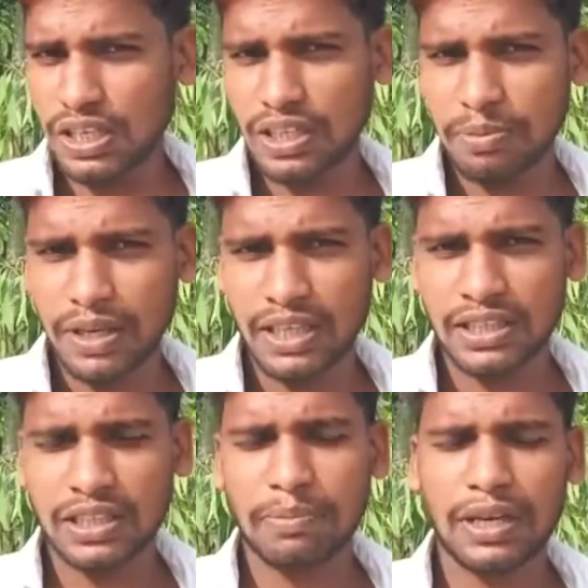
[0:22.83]
गजब का
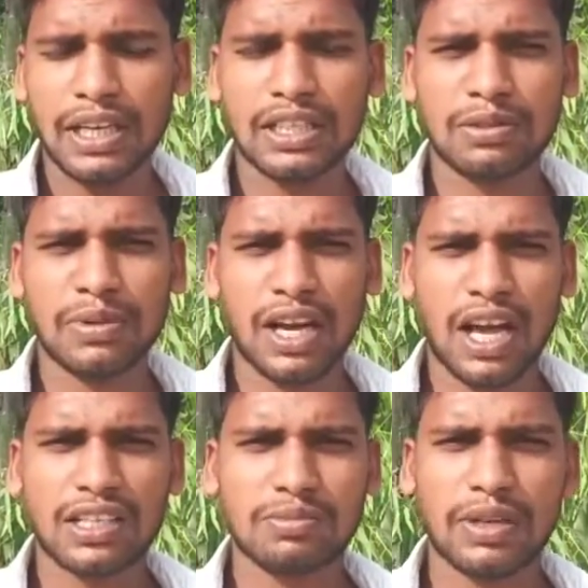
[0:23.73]
इस एप्लीकेशन में
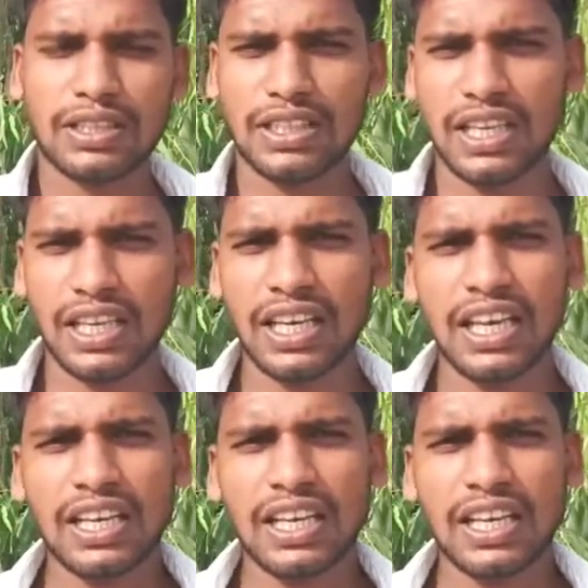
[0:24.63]
ख़ास बात ये है